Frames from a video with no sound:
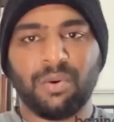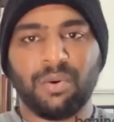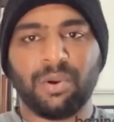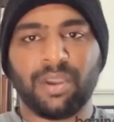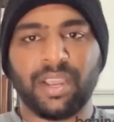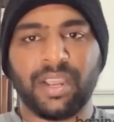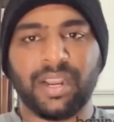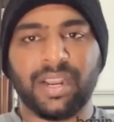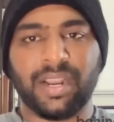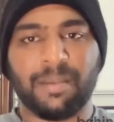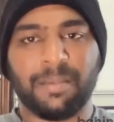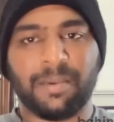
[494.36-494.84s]

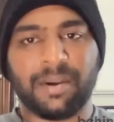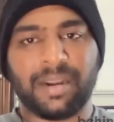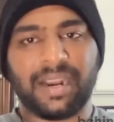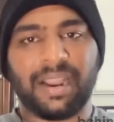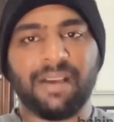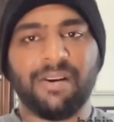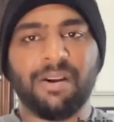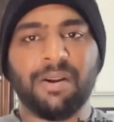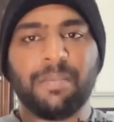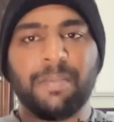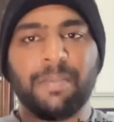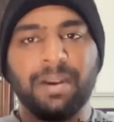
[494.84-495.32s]
ஓகே நம்ம
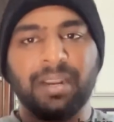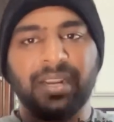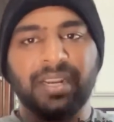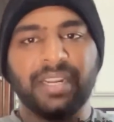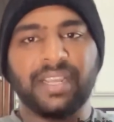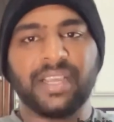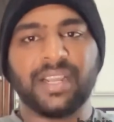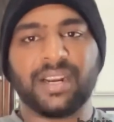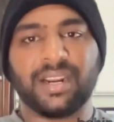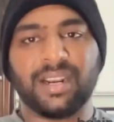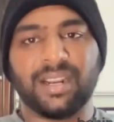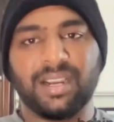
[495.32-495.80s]
டிராவல்
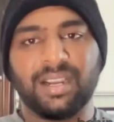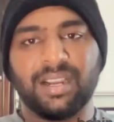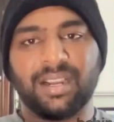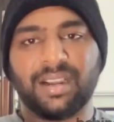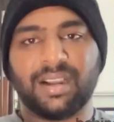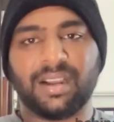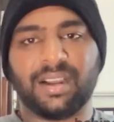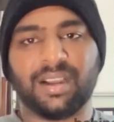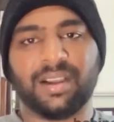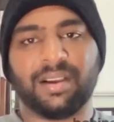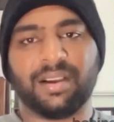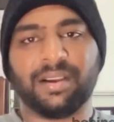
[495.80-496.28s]
பண்ணிட்டே இருக்கலாம்
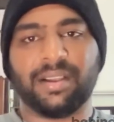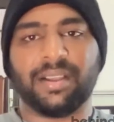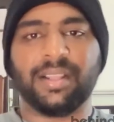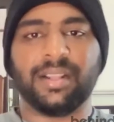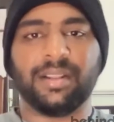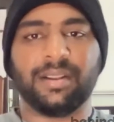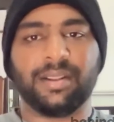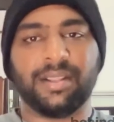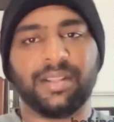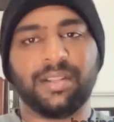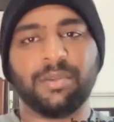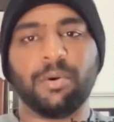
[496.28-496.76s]

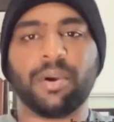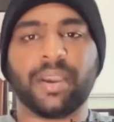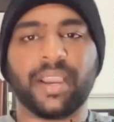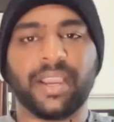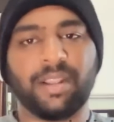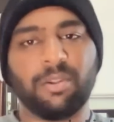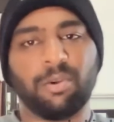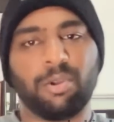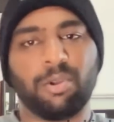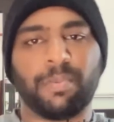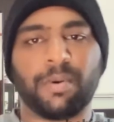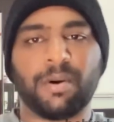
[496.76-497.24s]
இது ஓகே
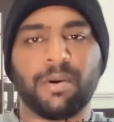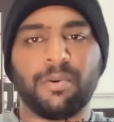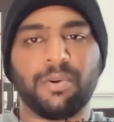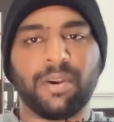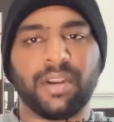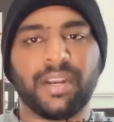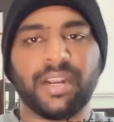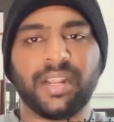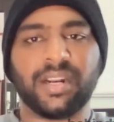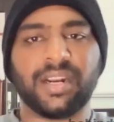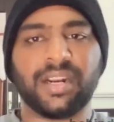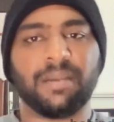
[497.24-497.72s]
இது ஒரு பக்கம்
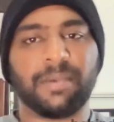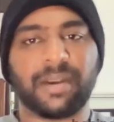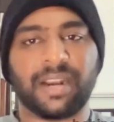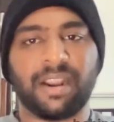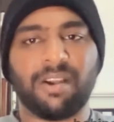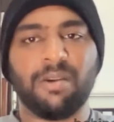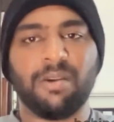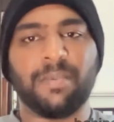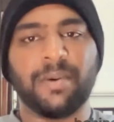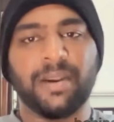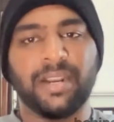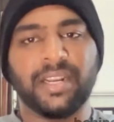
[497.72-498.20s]
ஓடிட்டே இருக்கு நம்ம
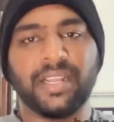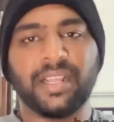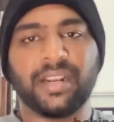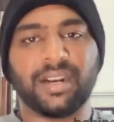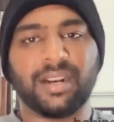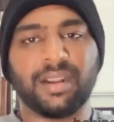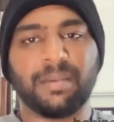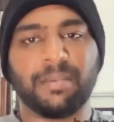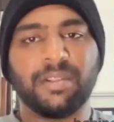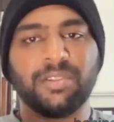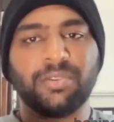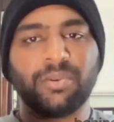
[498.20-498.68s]
டிராவல் பண்ணிட்டே
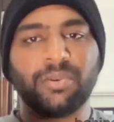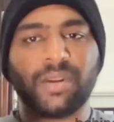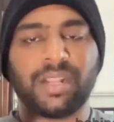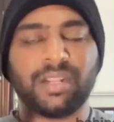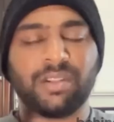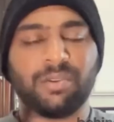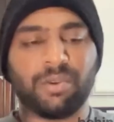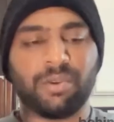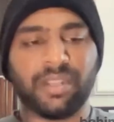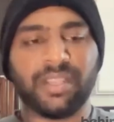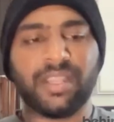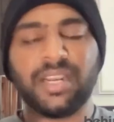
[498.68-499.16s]
இருக்கலாம் அப்படின்னு சொல்லிட்டு
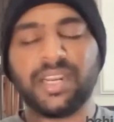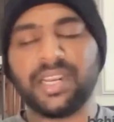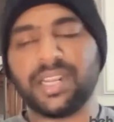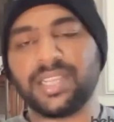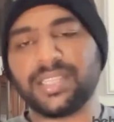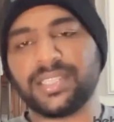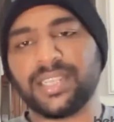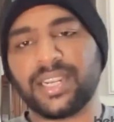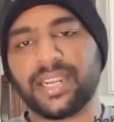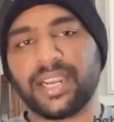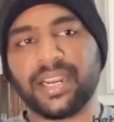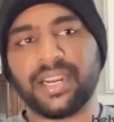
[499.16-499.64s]
அந்த ஒரு இதுல
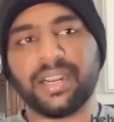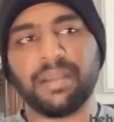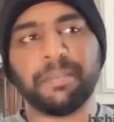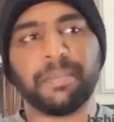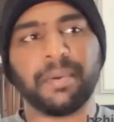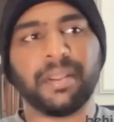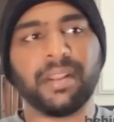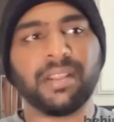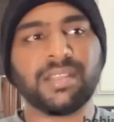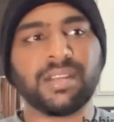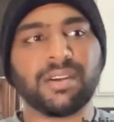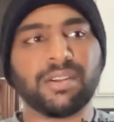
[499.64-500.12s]
நான் ஸ்டக் ஆயிட்டேன்
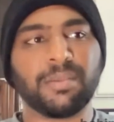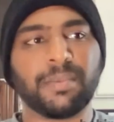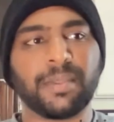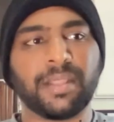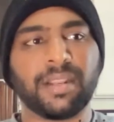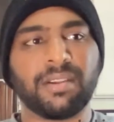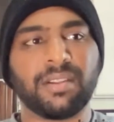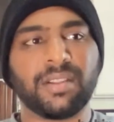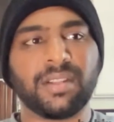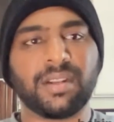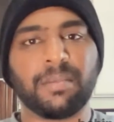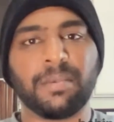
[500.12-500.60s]
பெருசா வந்து
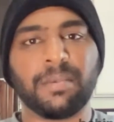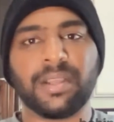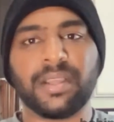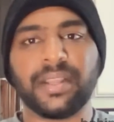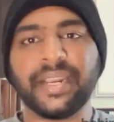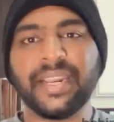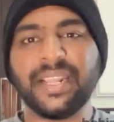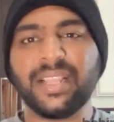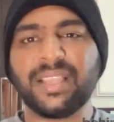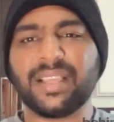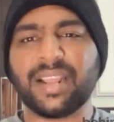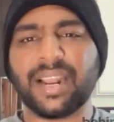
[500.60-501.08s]
பாத்தீங்கன்னா வந்து
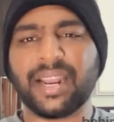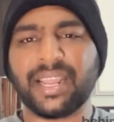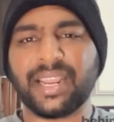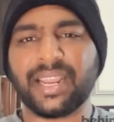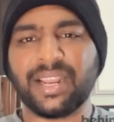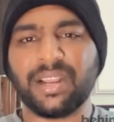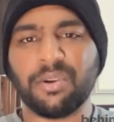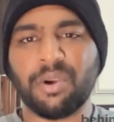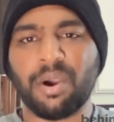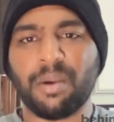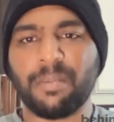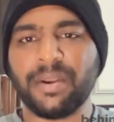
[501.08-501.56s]
நம்மளுக்கு ரீச்
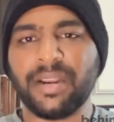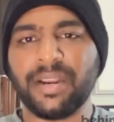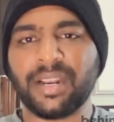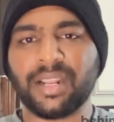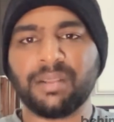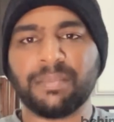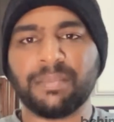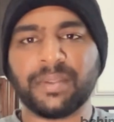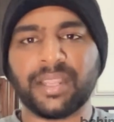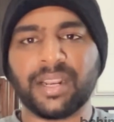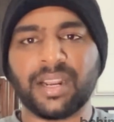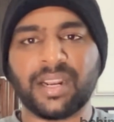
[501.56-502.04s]
கிடைக்கலையோ
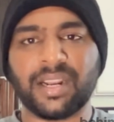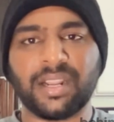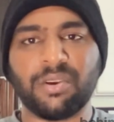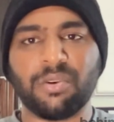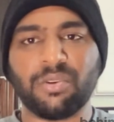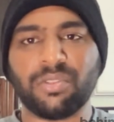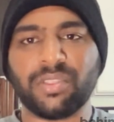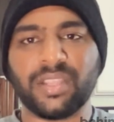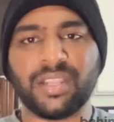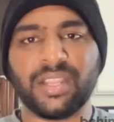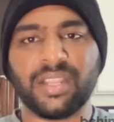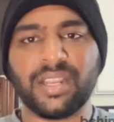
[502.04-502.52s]
அப்படின்றத பத்தி நான்
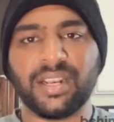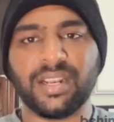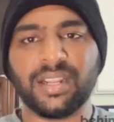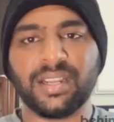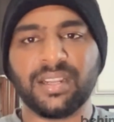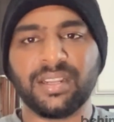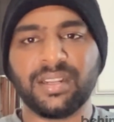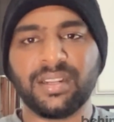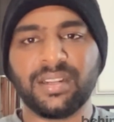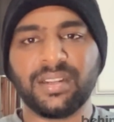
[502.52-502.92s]
யோசிச்சதே இல்ல